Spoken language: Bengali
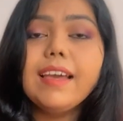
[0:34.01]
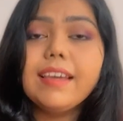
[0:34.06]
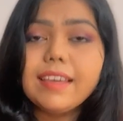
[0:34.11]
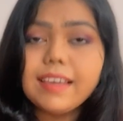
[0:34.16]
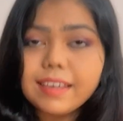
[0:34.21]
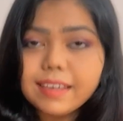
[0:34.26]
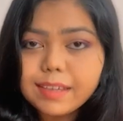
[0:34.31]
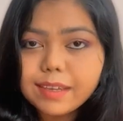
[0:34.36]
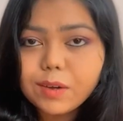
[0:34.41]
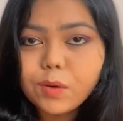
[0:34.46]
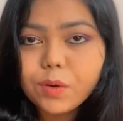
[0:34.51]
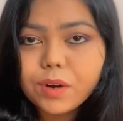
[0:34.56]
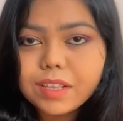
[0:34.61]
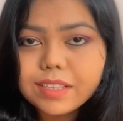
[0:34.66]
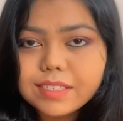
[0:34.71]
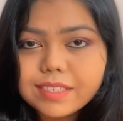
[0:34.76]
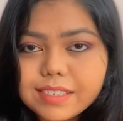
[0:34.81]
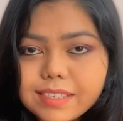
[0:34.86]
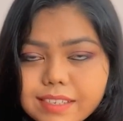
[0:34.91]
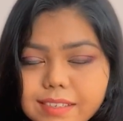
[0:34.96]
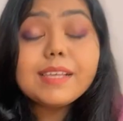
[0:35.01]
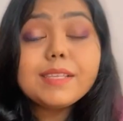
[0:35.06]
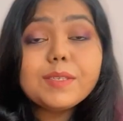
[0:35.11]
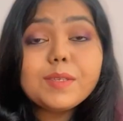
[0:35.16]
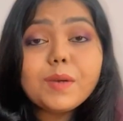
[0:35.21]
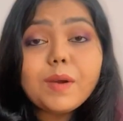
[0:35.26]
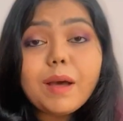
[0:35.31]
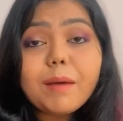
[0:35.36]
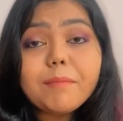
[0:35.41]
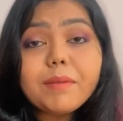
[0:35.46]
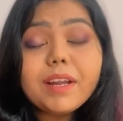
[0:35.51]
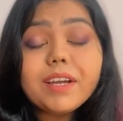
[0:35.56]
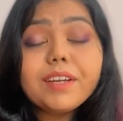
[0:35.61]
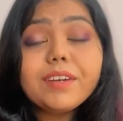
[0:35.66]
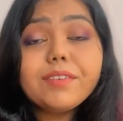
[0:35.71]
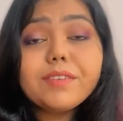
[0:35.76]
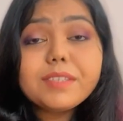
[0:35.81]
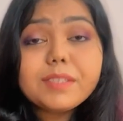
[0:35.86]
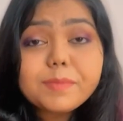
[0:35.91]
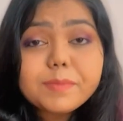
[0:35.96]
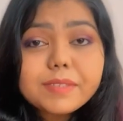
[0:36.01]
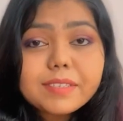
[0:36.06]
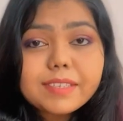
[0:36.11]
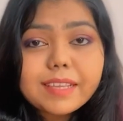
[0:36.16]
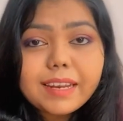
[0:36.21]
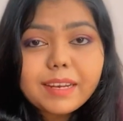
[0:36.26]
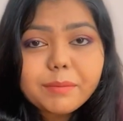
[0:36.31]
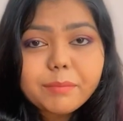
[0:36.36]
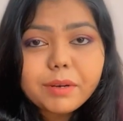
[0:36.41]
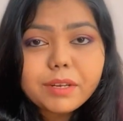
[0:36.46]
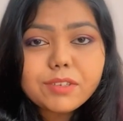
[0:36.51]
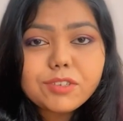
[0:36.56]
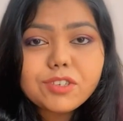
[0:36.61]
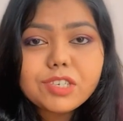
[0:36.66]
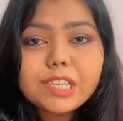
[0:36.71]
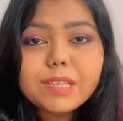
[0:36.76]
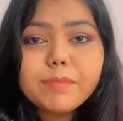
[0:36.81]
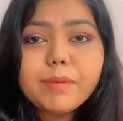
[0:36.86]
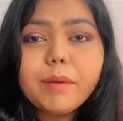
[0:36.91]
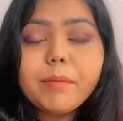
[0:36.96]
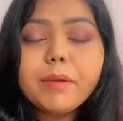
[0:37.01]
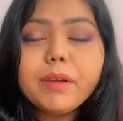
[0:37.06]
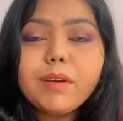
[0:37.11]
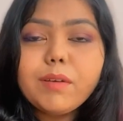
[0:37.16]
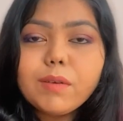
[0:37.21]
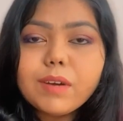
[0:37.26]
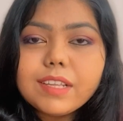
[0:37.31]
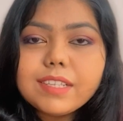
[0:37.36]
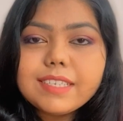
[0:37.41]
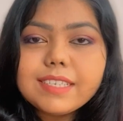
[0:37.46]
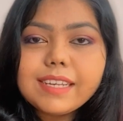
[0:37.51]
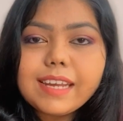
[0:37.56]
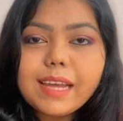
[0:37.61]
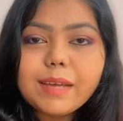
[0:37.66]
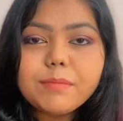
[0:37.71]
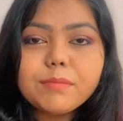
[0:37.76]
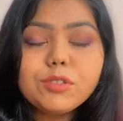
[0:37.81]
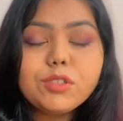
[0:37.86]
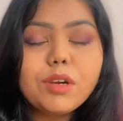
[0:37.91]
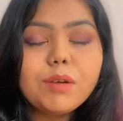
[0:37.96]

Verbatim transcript: কি কি করেছি সো আমরা ক্রিসমাস সেলিব্রেশন কিভাবে করেছিলাম